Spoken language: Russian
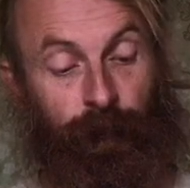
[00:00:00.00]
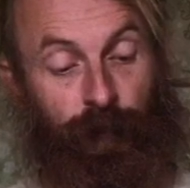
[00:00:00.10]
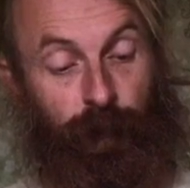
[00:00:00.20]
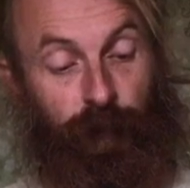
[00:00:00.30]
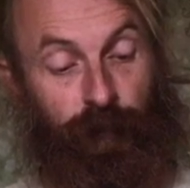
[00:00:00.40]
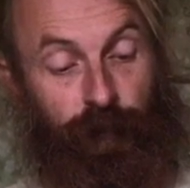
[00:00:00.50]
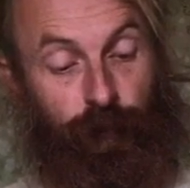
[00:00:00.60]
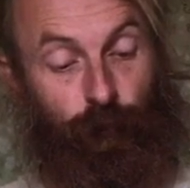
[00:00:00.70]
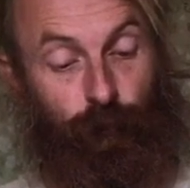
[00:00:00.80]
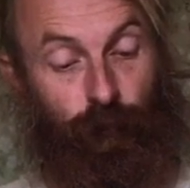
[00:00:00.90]
«Ты бы
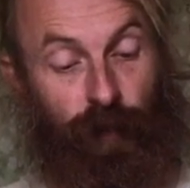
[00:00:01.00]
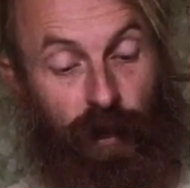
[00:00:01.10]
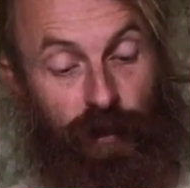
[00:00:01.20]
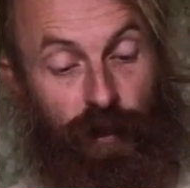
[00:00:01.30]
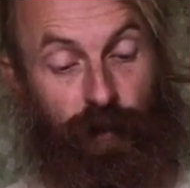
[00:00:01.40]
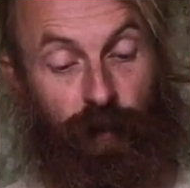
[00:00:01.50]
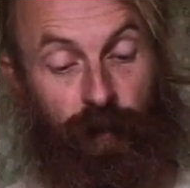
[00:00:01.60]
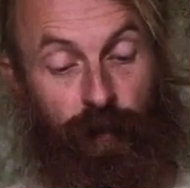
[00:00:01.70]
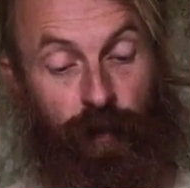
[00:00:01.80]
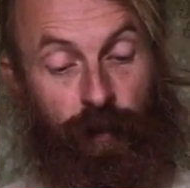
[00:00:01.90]
сестру-то хорошенько!
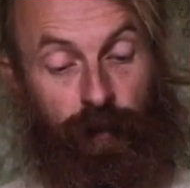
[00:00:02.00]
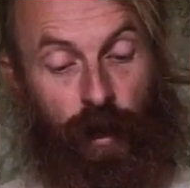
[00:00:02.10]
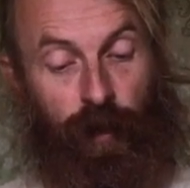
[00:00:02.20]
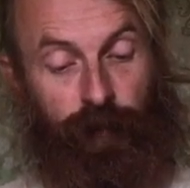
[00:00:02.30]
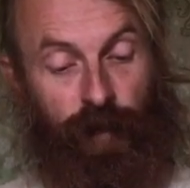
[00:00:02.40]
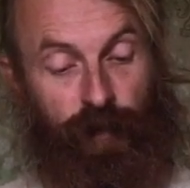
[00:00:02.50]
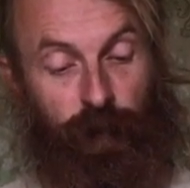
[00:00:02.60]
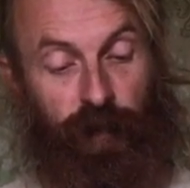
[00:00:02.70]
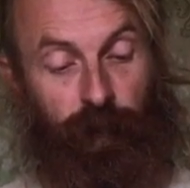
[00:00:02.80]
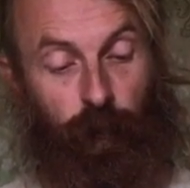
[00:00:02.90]
Как она
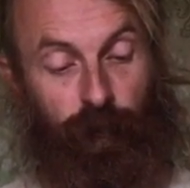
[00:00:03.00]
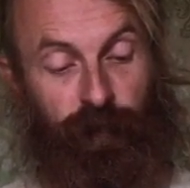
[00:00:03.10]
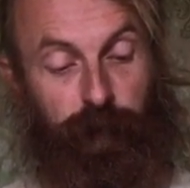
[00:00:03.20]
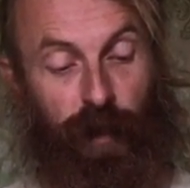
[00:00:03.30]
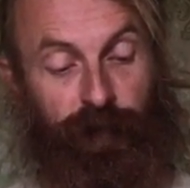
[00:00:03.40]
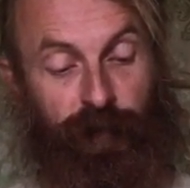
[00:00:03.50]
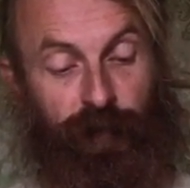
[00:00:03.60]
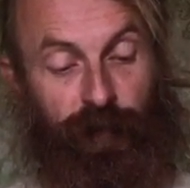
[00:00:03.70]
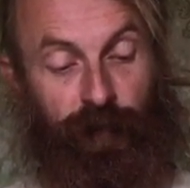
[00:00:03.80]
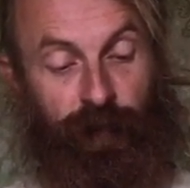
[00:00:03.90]
смела против брата
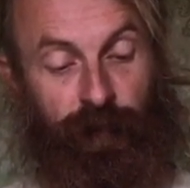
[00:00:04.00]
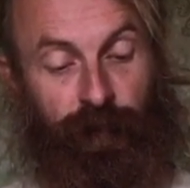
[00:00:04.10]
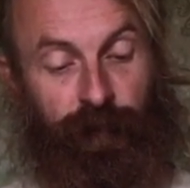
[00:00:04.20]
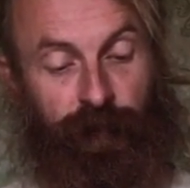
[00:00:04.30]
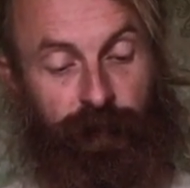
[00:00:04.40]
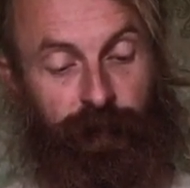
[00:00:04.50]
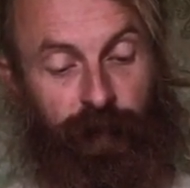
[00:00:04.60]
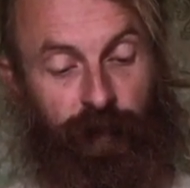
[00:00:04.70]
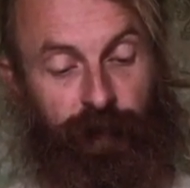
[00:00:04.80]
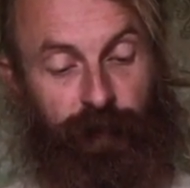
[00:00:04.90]
идти?» — сказал
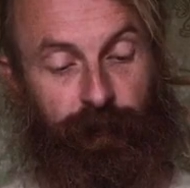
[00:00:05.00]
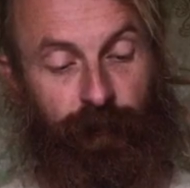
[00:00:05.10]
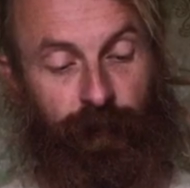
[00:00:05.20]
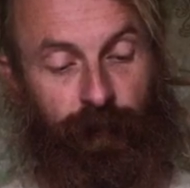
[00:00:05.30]
Тарантьев.